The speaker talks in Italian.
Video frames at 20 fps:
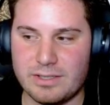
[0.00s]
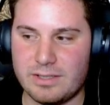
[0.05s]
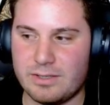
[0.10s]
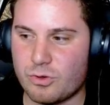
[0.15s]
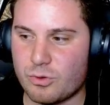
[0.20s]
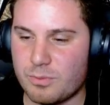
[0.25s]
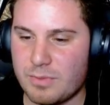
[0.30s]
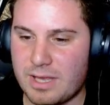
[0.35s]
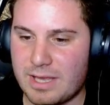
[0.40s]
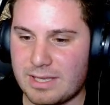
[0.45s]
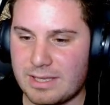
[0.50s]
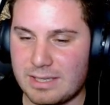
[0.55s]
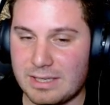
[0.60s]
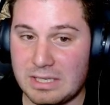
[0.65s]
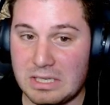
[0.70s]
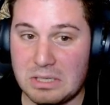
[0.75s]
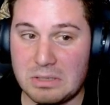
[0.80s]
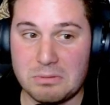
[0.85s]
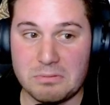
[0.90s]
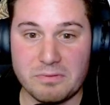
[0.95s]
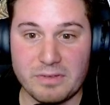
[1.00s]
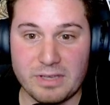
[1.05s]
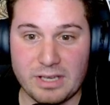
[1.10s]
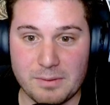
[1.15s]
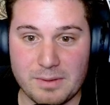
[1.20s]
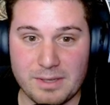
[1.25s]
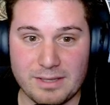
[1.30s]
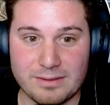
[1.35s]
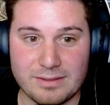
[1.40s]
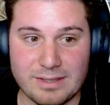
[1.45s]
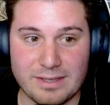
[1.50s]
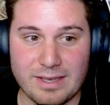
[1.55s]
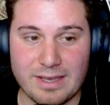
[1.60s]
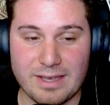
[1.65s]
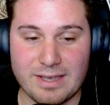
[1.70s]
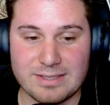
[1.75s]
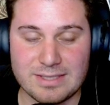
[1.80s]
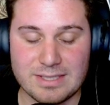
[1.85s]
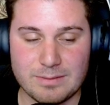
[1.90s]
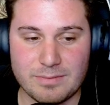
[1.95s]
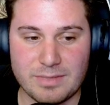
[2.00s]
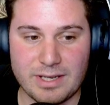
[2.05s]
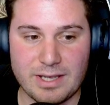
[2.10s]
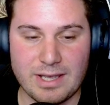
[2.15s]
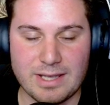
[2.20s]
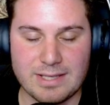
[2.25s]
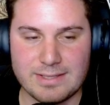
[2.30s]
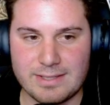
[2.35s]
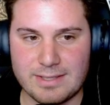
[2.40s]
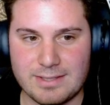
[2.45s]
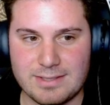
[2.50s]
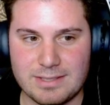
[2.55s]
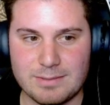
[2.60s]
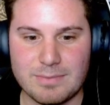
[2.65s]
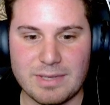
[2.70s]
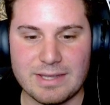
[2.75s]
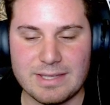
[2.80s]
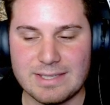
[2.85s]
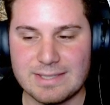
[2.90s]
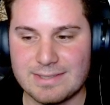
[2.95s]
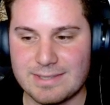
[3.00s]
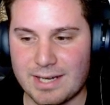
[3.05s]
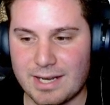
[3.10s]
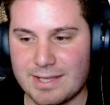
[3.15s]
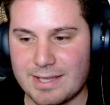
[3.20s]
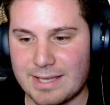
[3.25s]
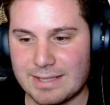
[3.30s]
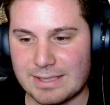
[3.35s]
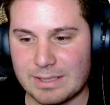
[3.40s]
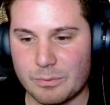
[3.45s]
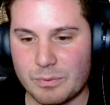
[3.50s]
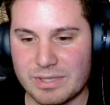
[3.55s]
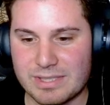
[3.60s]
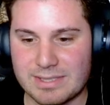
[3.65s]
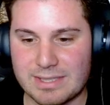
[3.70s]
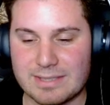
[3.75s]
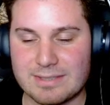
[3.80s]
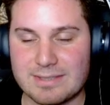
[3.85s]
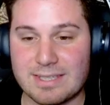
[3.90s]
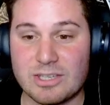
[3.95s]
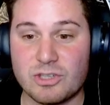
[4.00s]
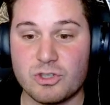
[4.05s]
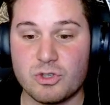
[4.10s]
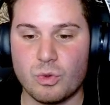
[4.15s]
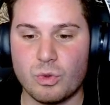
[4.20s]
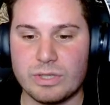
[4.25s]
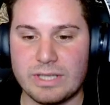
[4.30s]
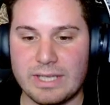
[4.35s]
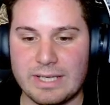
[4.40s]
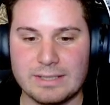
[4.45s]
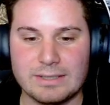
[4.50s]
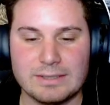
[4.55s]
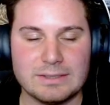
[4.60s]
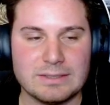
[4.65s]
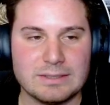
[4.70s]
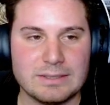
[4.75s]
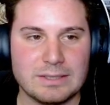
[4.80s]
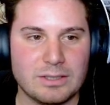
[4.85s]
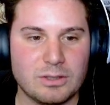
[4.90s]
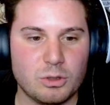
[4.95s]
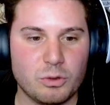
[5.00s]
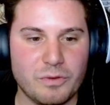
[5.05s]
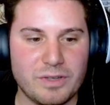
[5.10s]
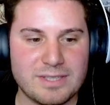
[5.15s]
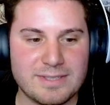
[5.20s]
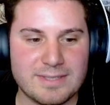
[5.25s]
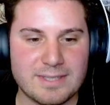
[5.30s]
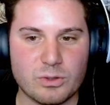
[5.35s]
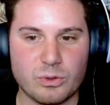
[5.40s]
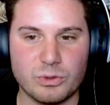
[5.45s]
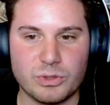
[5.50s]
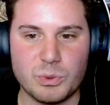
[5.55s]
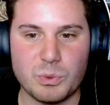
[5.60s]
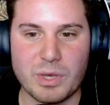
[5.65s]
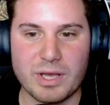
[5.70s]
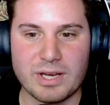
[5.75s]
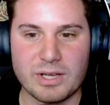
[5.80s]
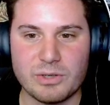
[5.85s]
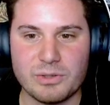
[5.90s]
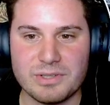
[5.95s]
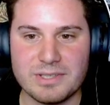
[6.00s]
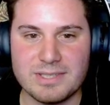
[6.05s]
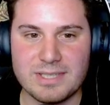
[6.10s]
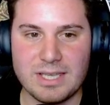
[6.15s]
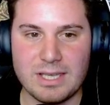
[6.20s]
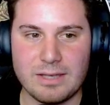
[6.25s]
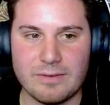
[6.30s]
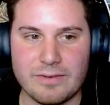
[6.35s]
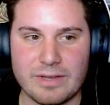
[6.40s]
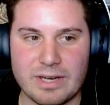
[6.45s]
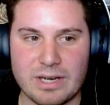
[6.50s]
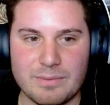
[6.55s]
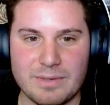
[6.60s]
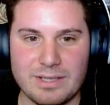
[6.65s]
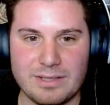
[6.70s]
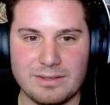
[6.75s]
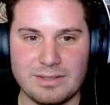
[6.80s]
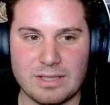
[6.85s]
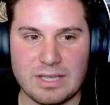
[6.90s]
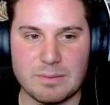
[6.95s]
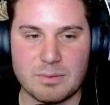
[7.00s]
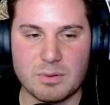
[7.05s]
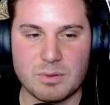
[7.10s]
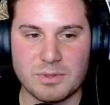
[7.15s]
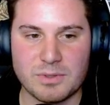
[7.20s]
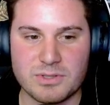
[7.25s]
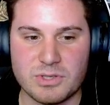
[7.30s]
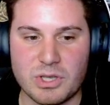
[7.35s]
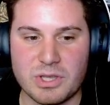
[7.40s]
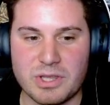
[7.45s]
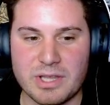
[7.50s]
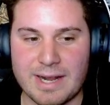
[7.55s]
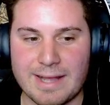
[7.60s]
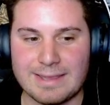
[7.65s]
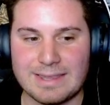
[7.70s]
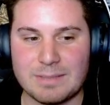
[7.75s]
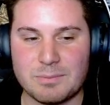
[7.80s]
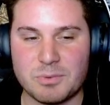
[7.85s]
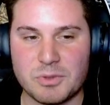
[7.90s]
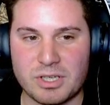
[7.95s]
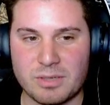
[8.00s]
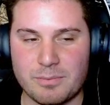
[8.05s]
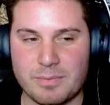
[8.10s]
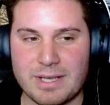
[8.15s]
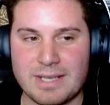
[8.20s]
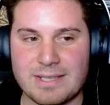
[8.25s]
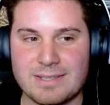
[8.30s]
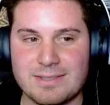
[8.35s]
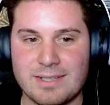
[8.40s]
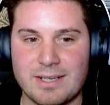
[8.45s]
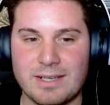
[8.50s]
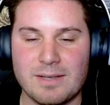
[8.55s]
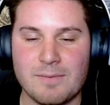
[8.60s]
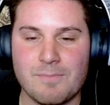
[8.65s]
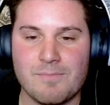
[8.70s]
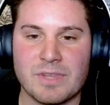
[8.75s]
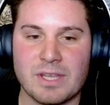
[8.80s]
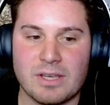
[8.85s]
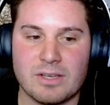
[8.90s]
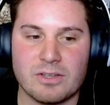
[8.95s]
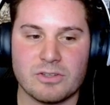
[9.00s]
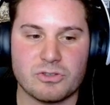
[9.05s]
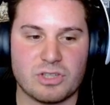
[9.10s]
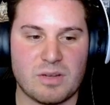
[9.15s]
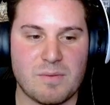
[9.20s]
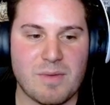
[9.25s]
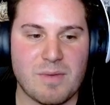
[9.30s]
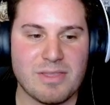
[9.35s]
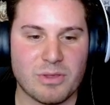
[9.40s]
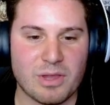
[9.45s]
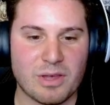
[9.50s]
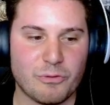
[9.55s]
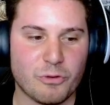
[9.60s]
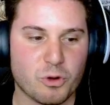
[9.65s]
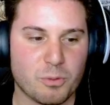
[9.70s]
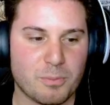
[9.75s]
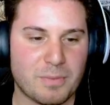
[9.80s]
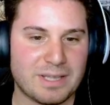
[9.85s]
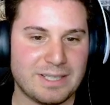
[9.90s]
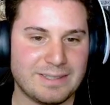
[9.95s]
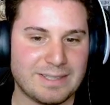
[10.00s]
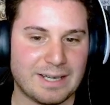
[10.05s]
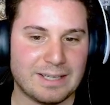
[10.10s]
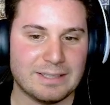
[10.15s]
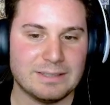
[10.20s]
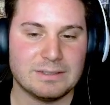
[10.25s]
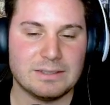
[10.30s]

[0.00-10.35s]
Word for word: Ormai veramente sembra essersi ben instradata questa stagione. Dovesse continuare così, veramente la promozione diretta potrebbe essere solamente una formalità.